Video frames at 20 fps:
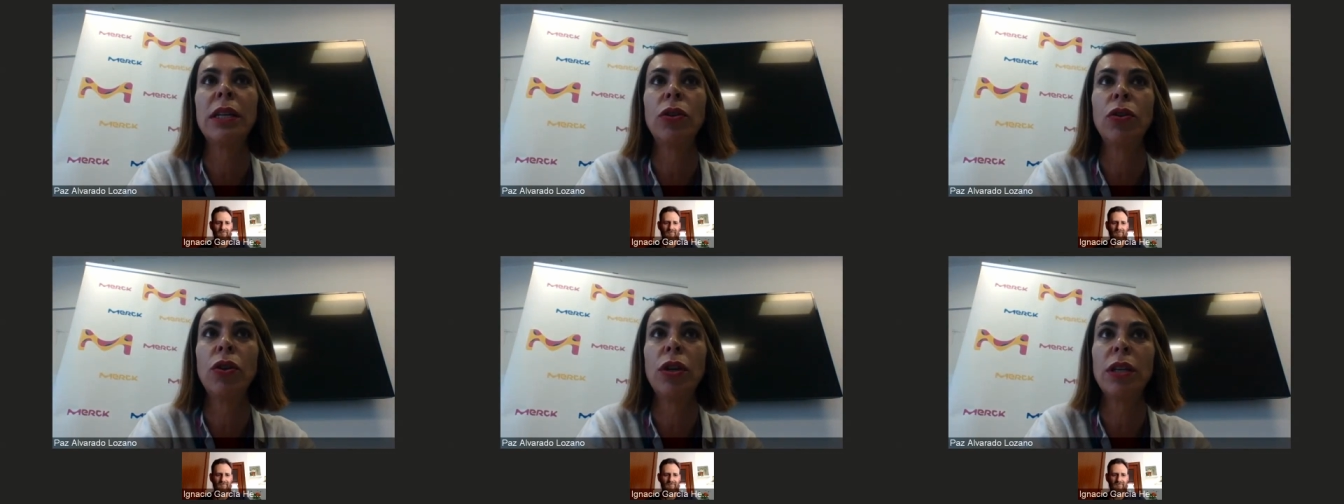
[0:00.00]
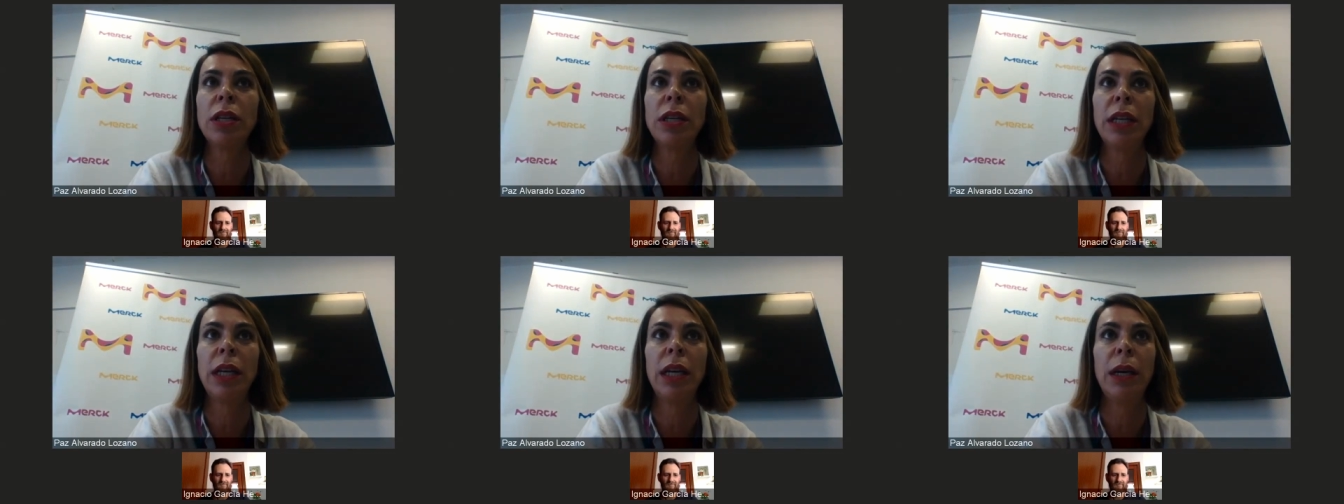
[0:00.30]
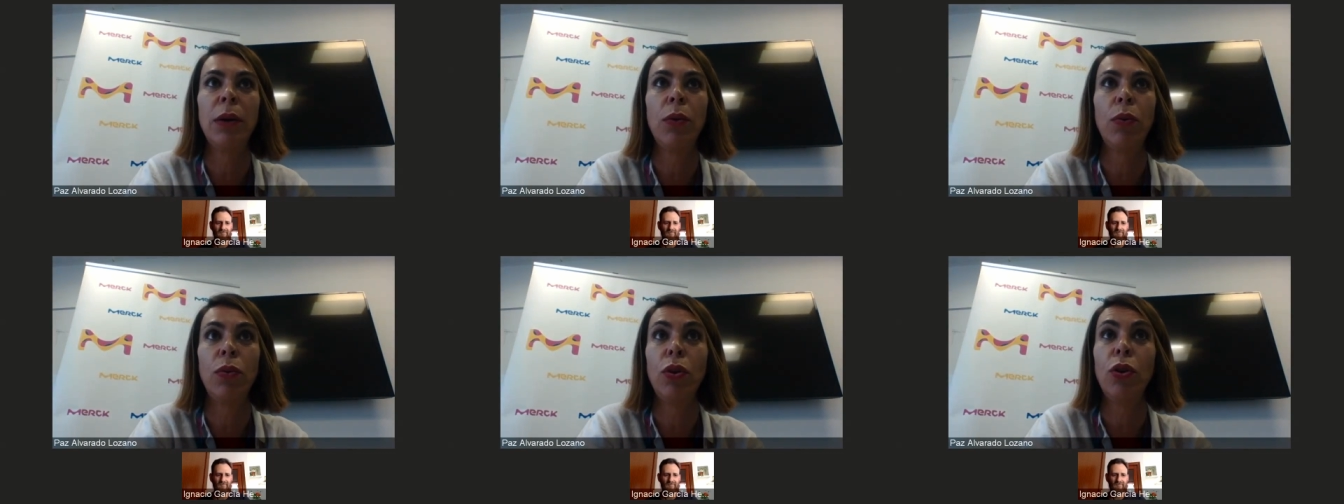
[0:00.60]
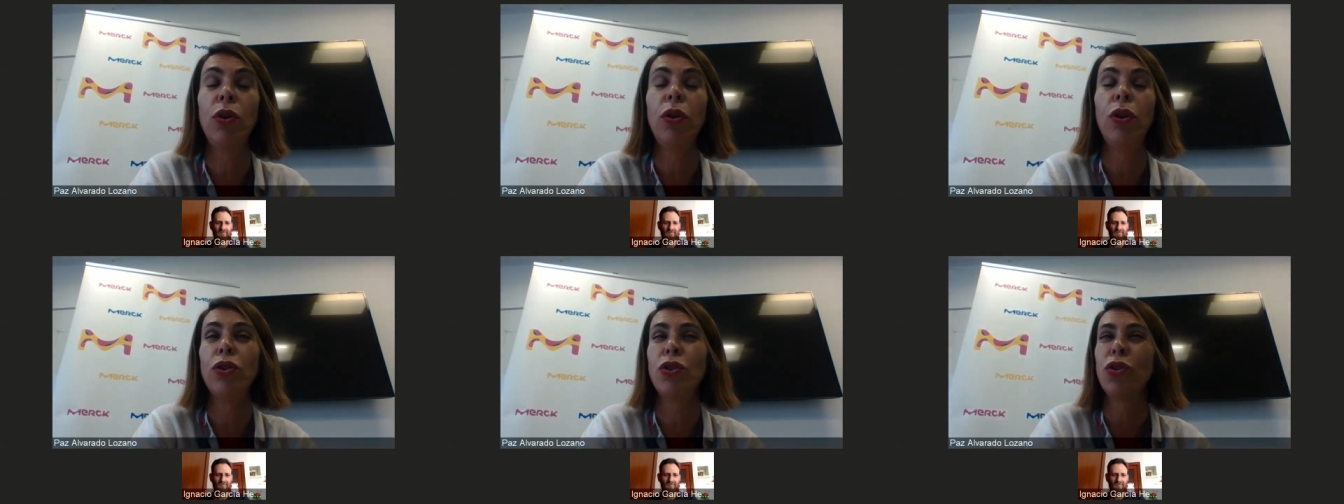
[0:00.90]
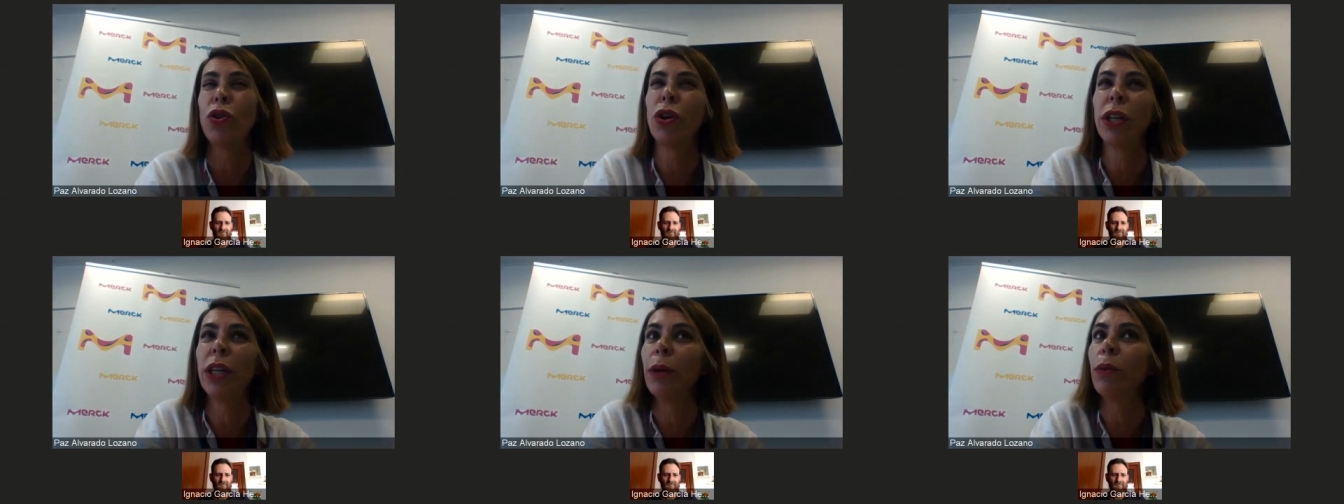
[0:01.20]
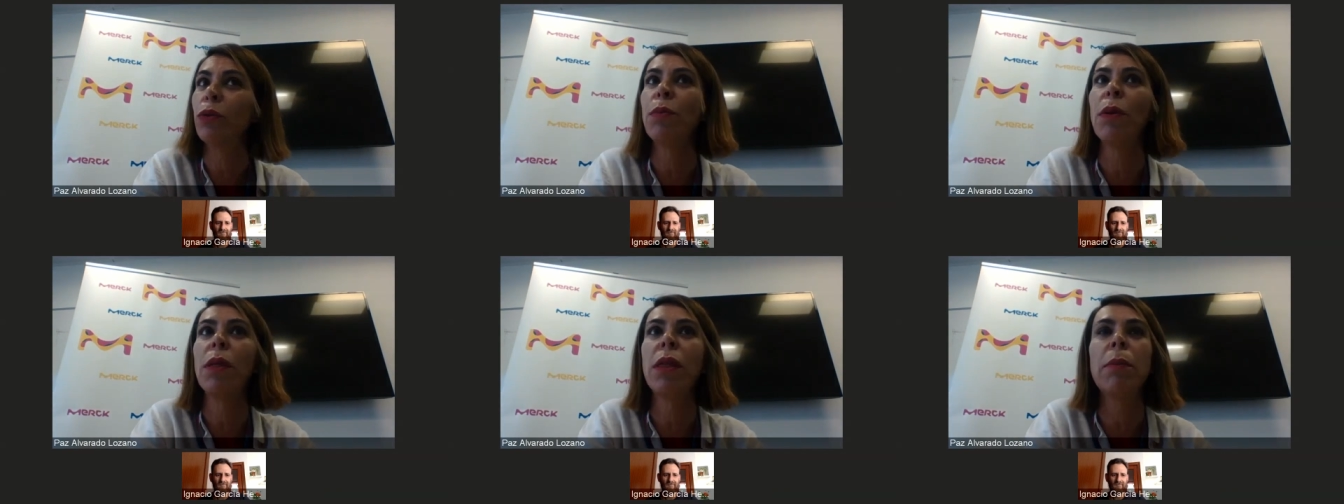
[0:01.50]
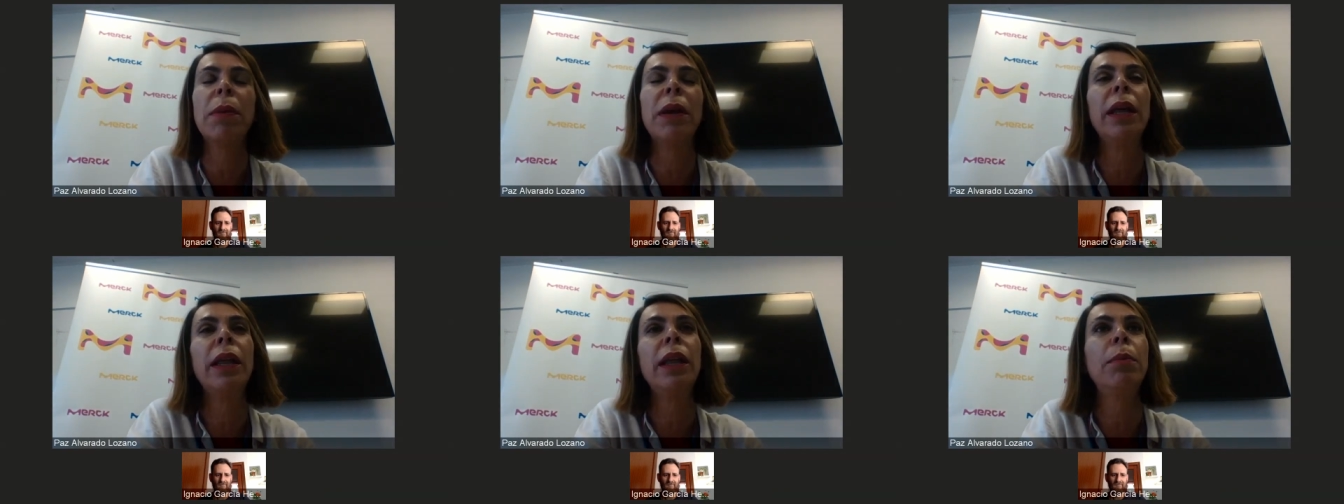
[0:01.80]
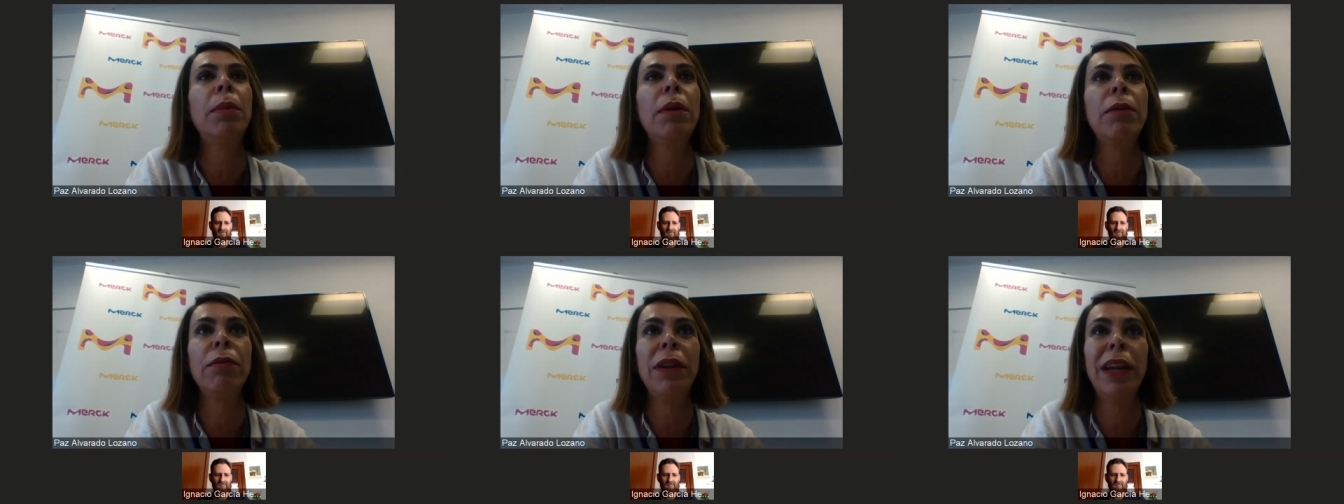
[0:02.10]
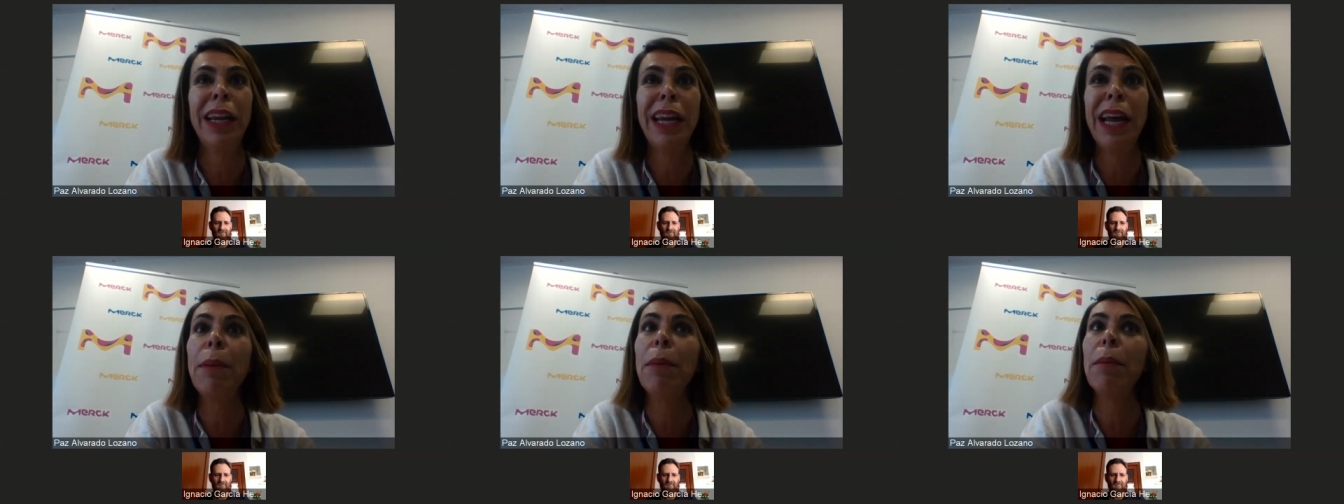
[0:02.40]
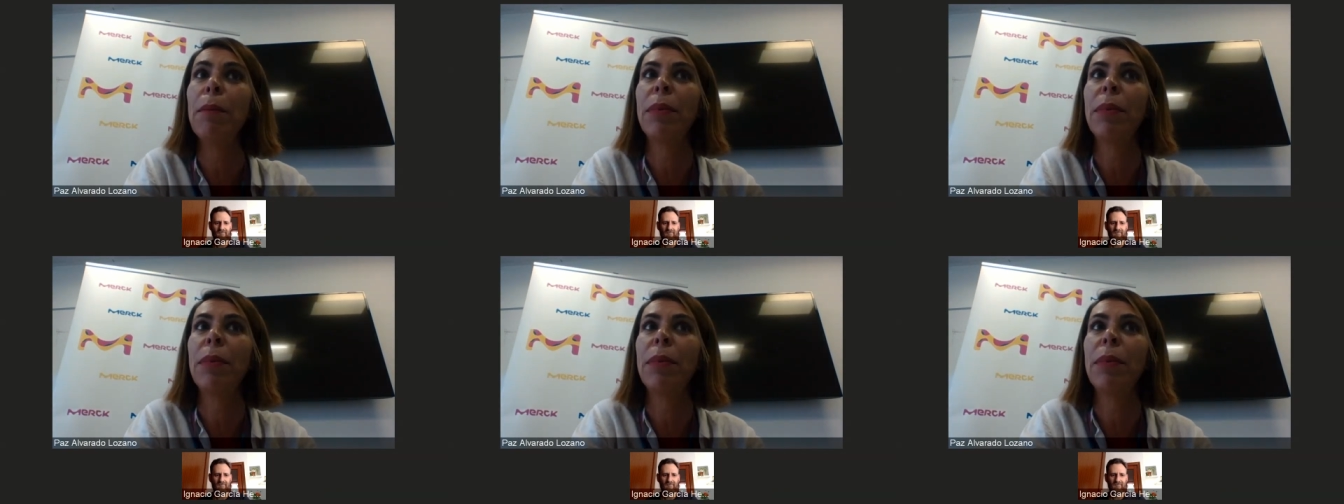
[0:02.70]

Entonces, eh, uno de los objetivos principales del perfil era